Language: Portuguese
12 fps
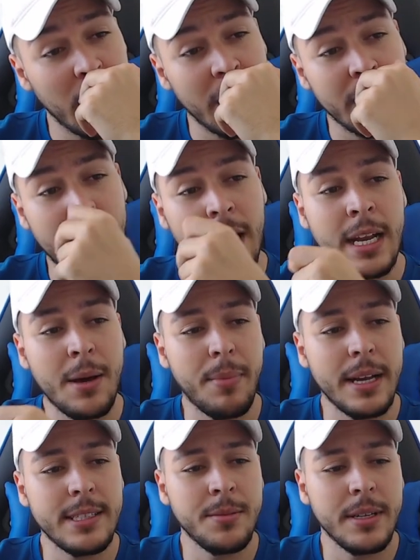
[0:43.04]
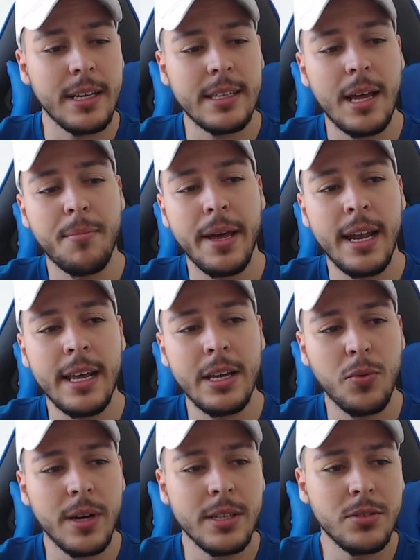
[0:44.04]
Está é, lá na parte de cima da tabela,
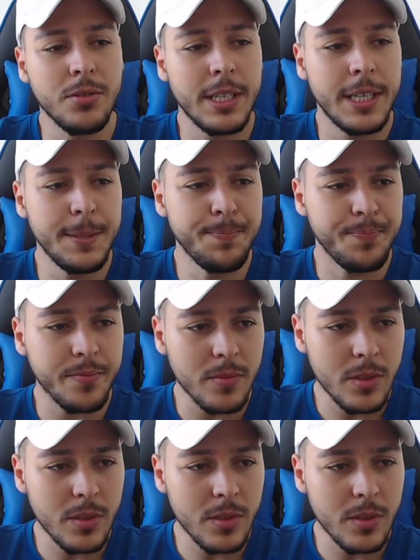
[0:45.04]
enquanto que